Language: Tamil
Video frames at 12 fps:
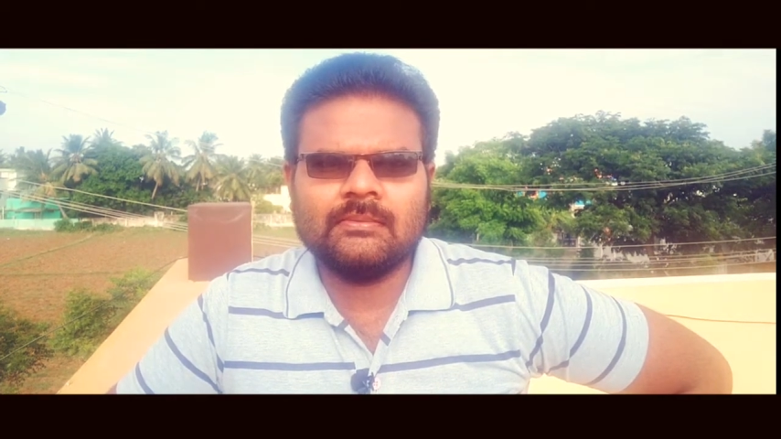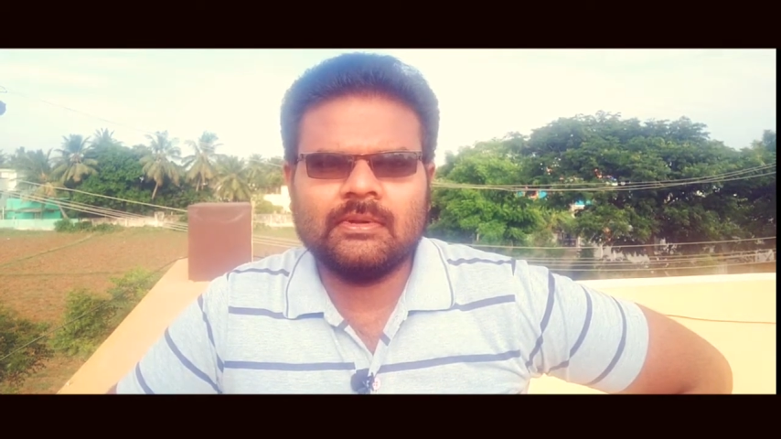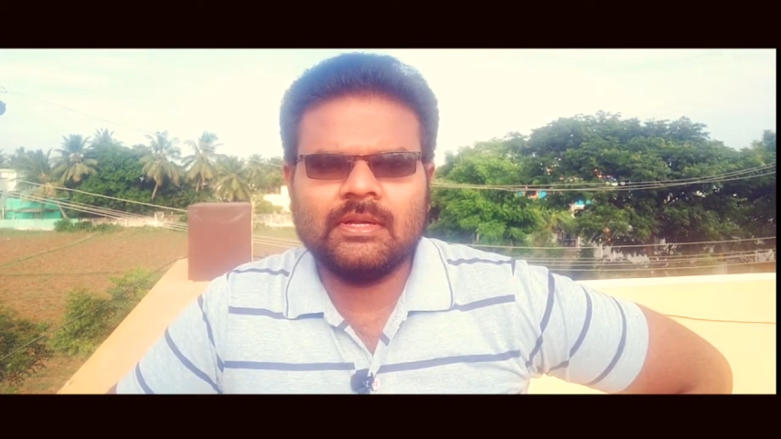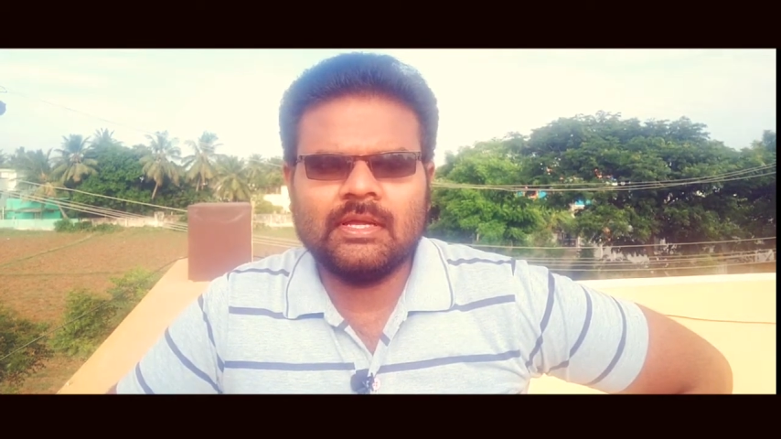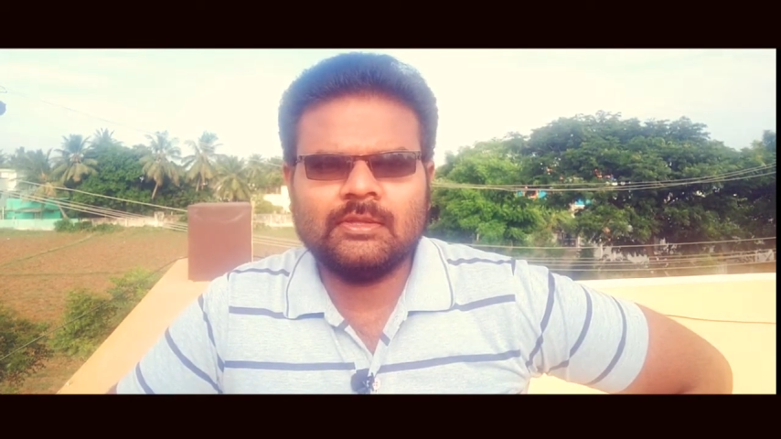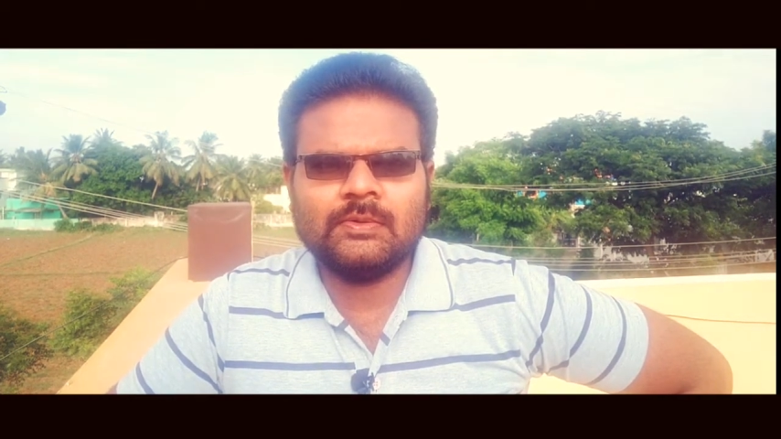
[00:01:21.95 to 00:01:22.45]

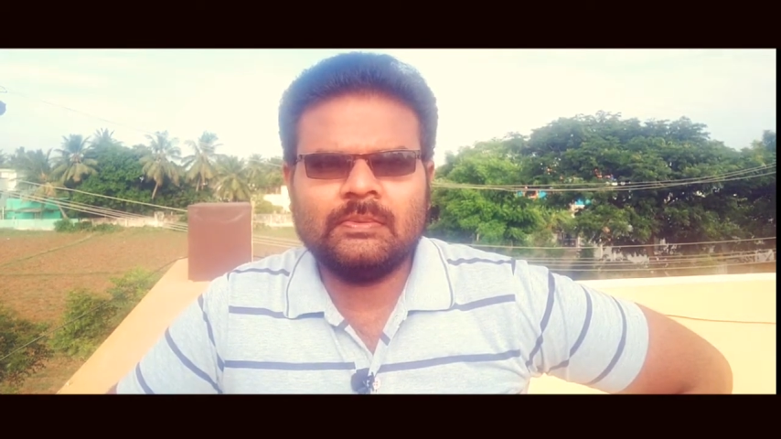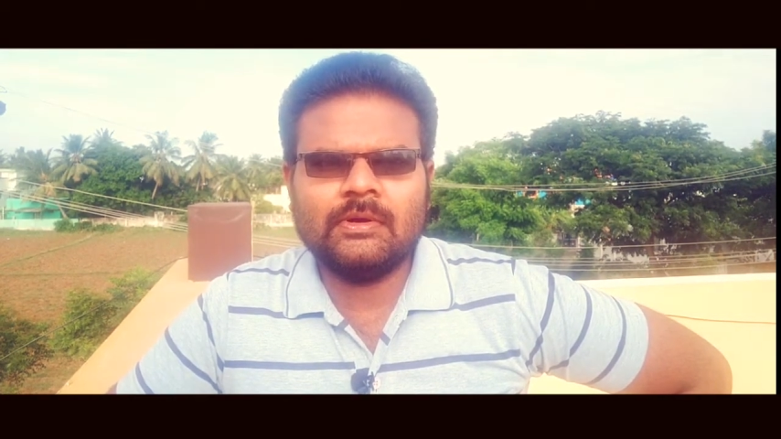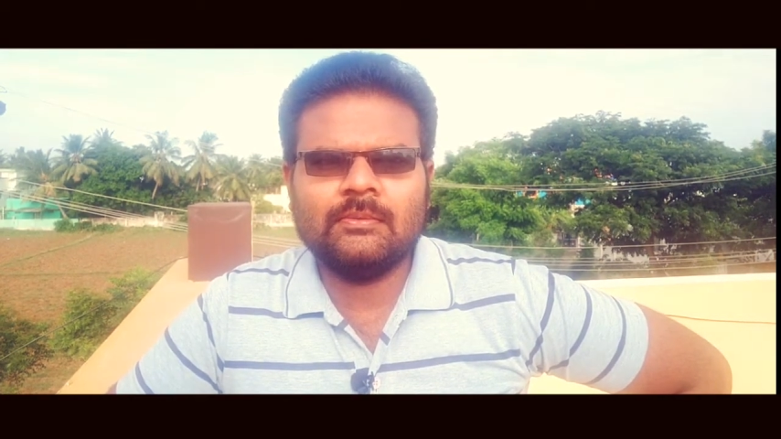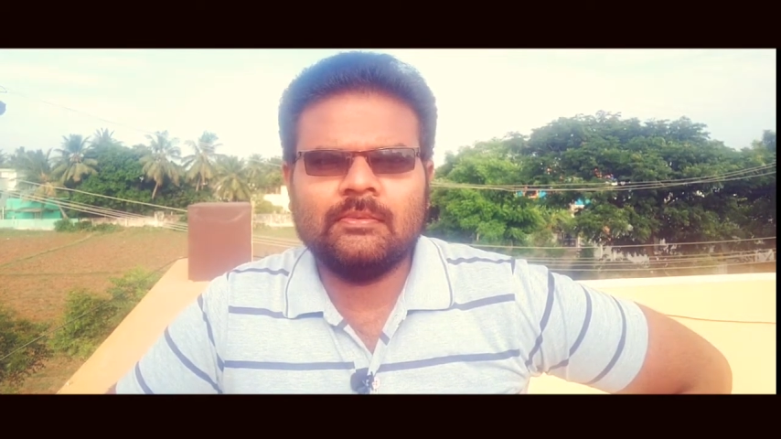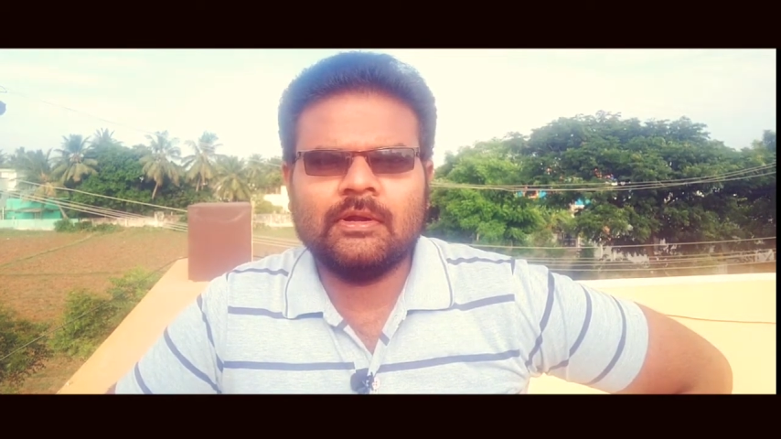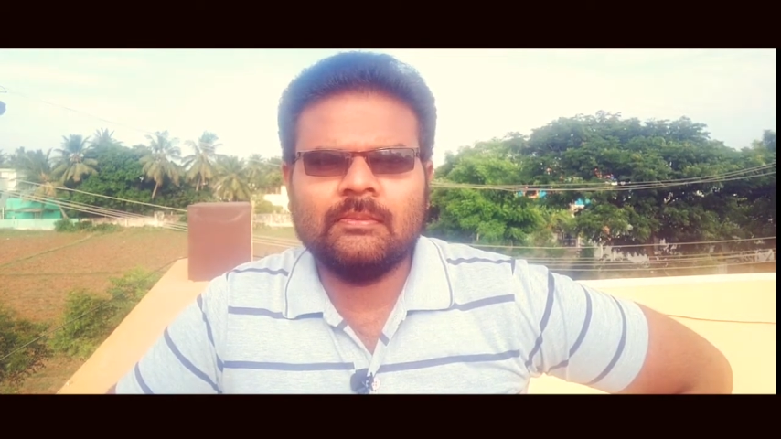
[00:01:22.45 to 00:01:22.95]
அப்படின்னா
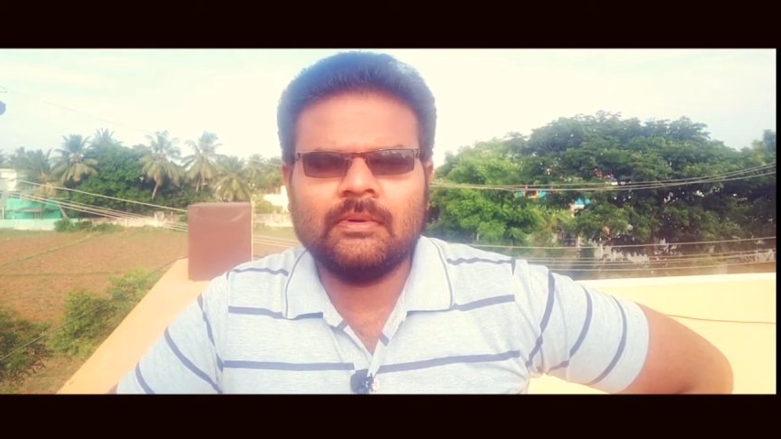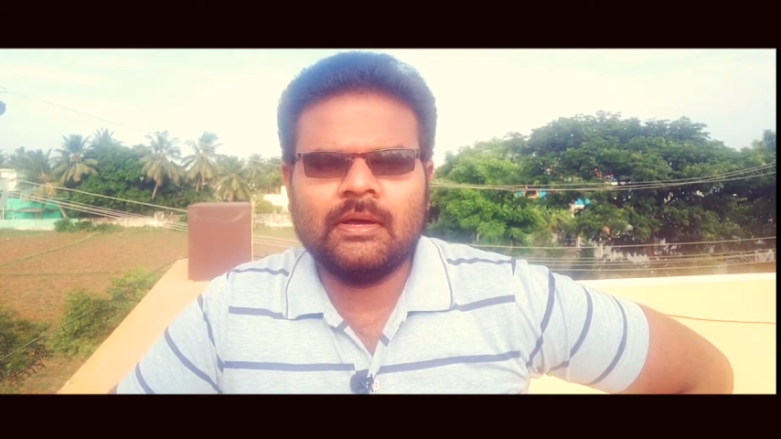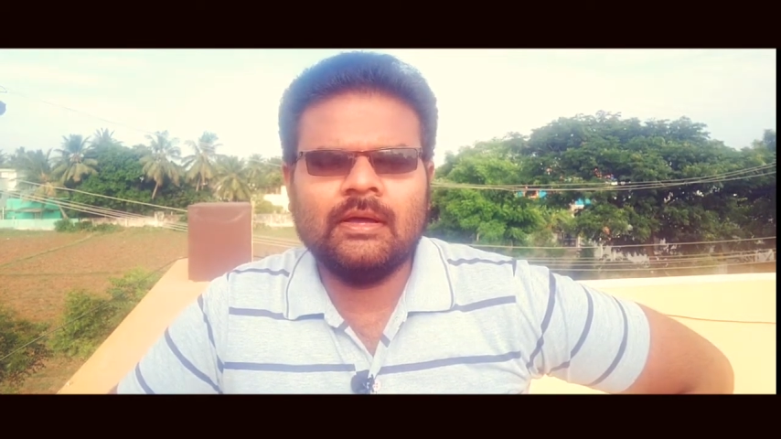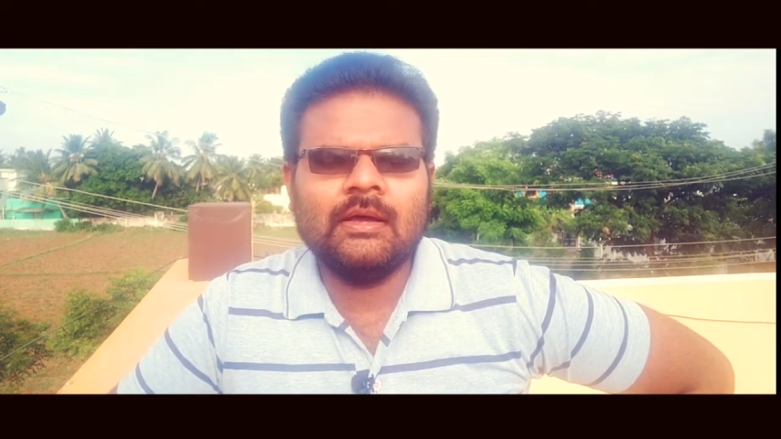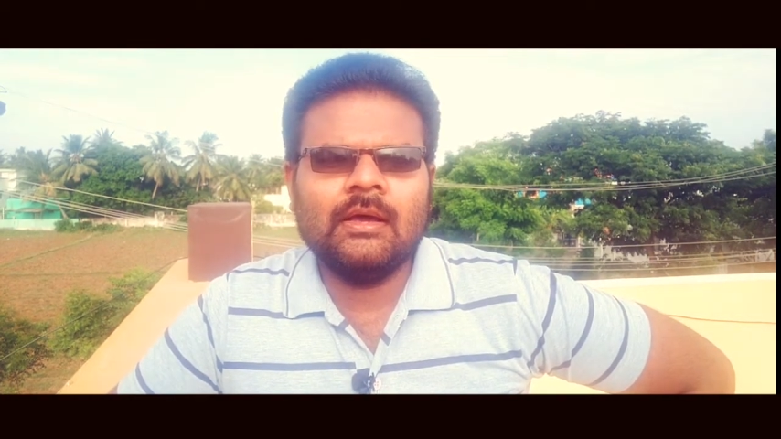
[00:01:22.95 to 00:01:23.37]
தும்மல் மூலமாக